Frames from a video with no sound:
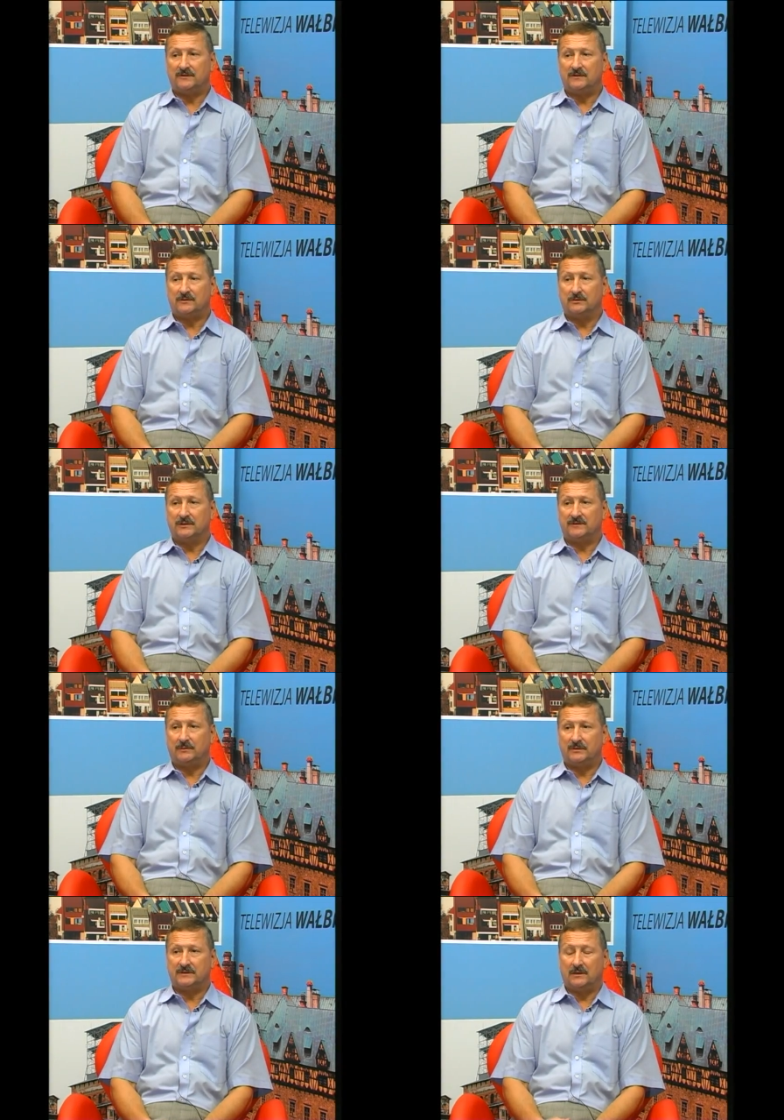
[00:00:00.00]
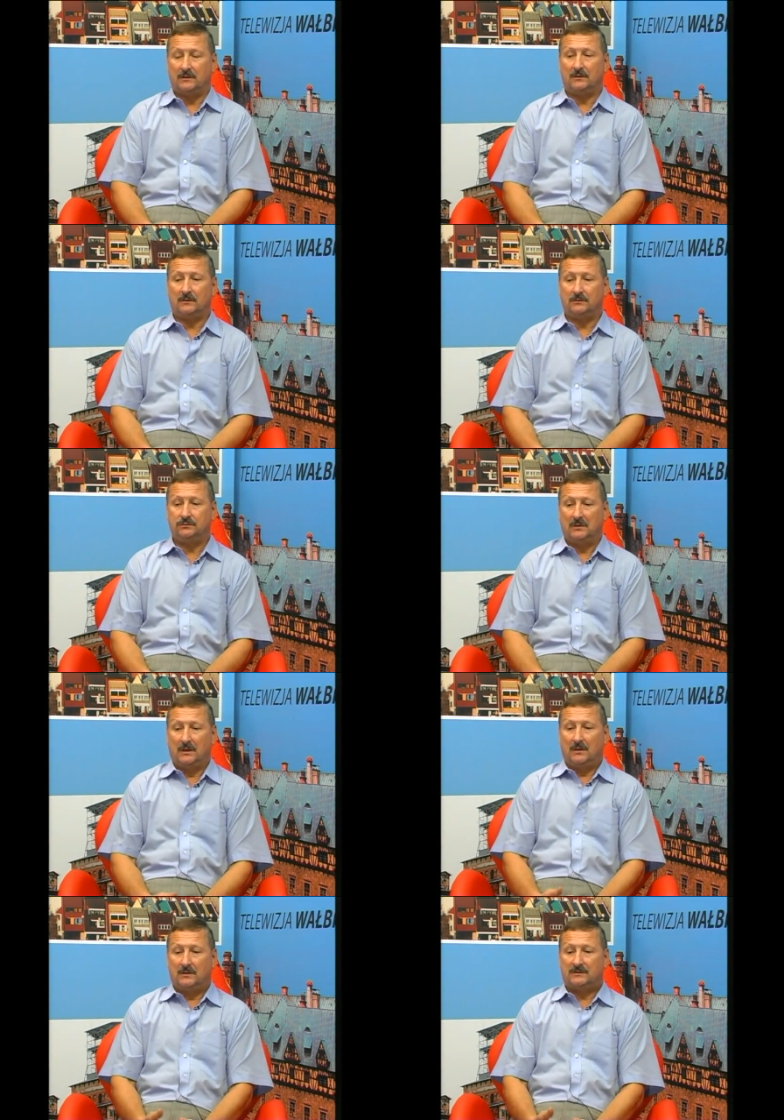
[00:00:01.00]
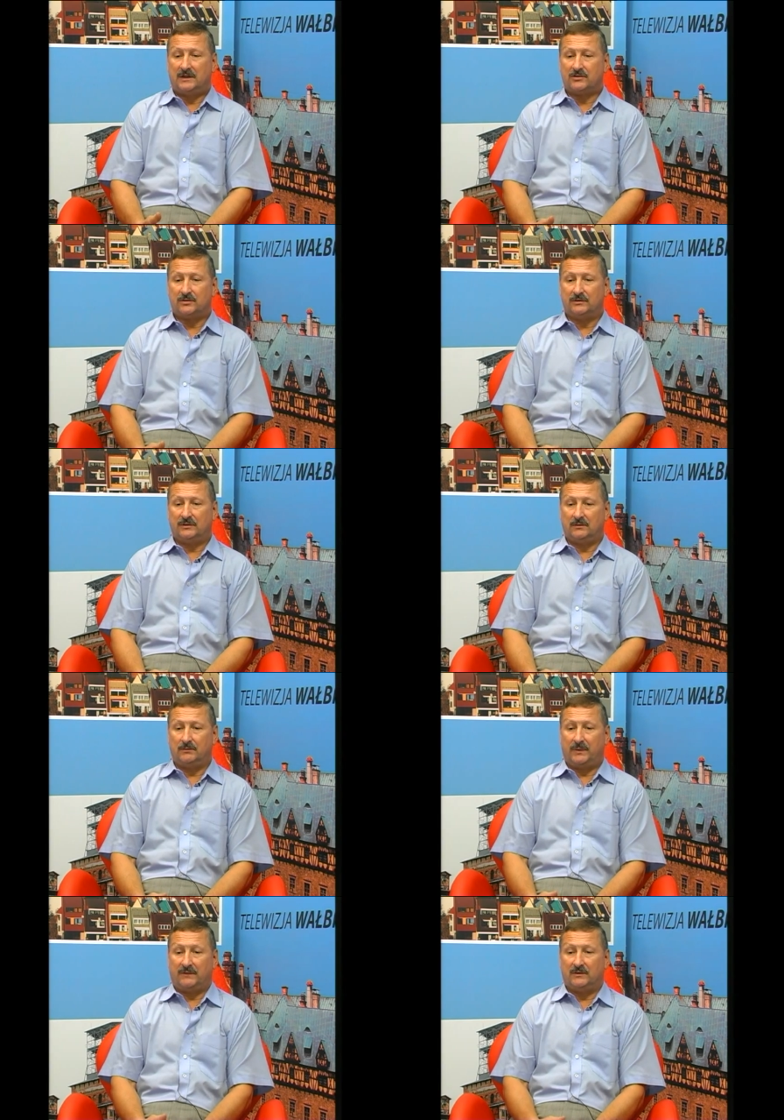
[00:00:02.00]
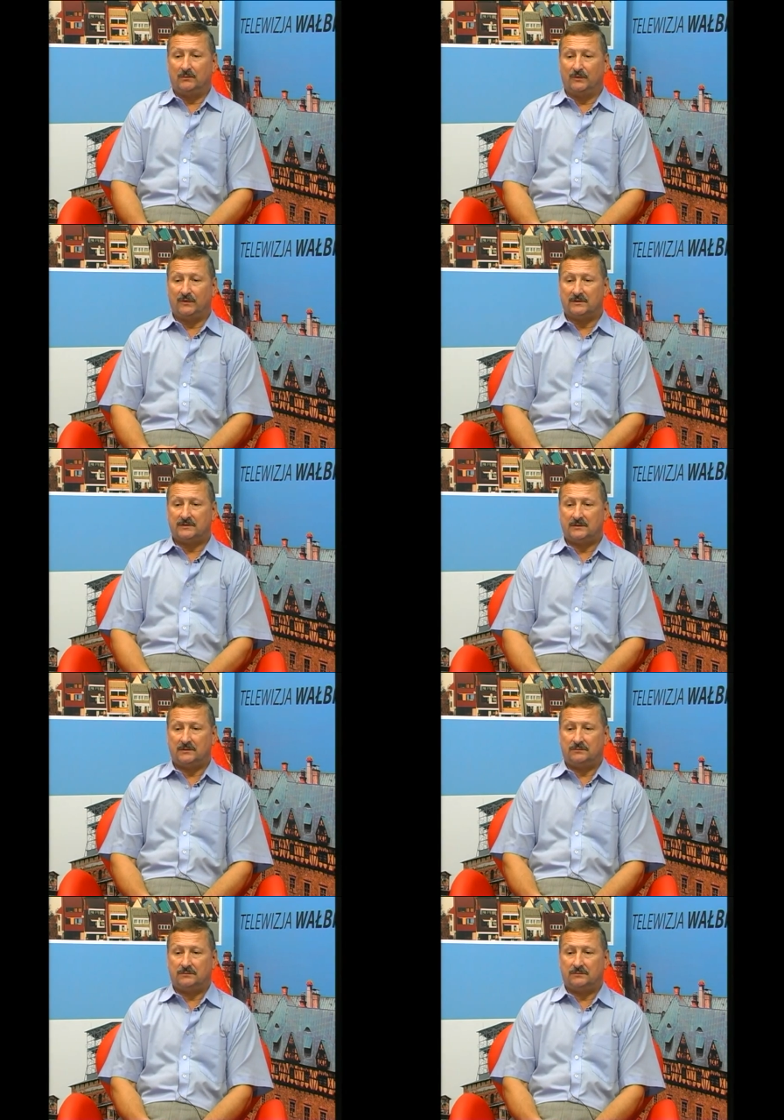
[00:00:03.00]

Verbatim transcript: Związku Cielstwa Polskiego, no, zarząd, prawdę mówiąc,